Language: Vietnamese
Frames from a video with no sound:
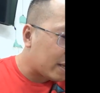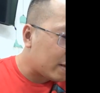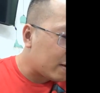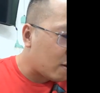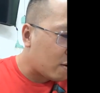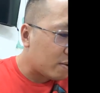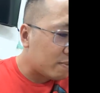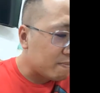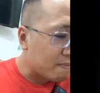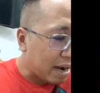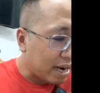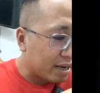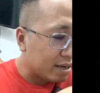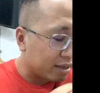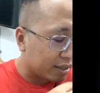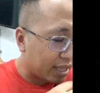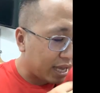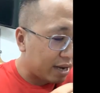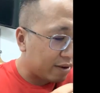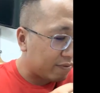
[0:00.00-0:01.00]
nói bắt người
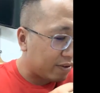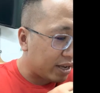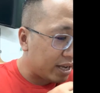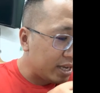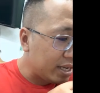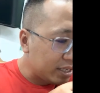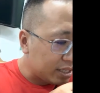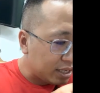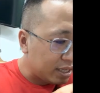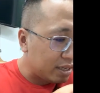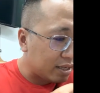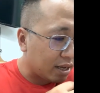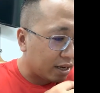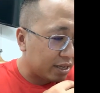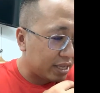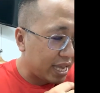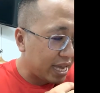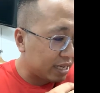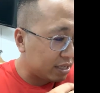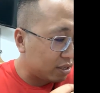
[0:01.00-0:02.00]
ta phải hy sinh thời
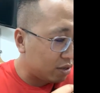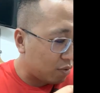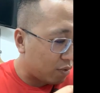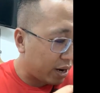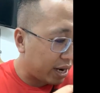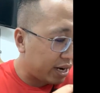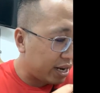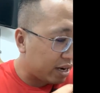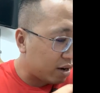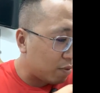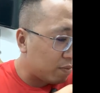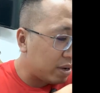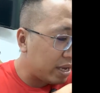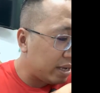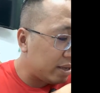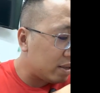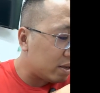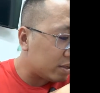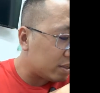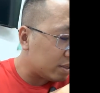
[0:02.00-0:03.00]
gian sức khỏe để cống
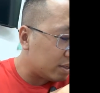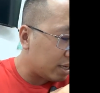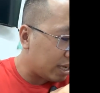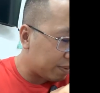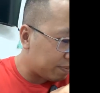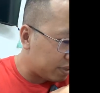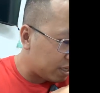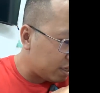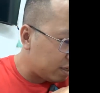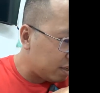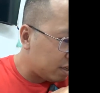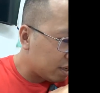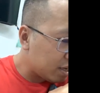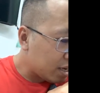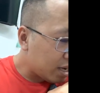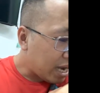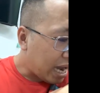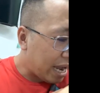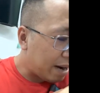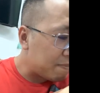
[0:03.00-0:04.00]
hiến cho sự nghiệp chứ
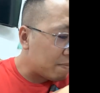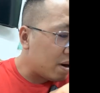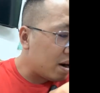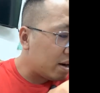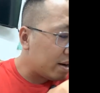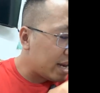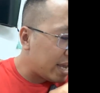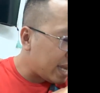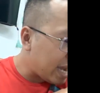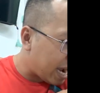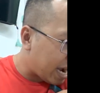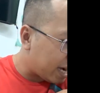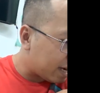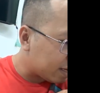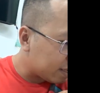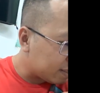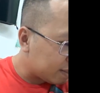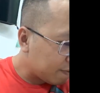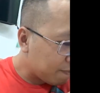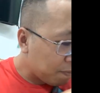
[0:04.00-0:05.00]
anh mơ đấy à
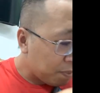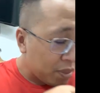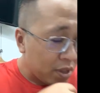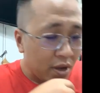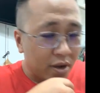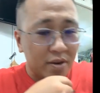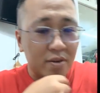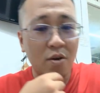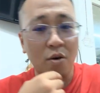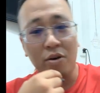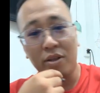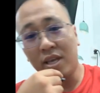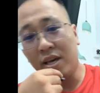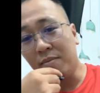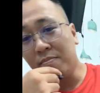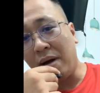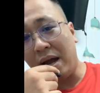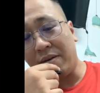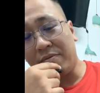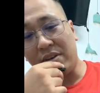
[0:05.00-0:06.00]
còn
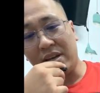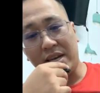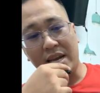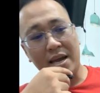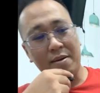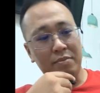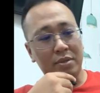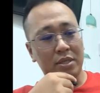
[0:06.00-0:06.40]
những bạn Việt Nam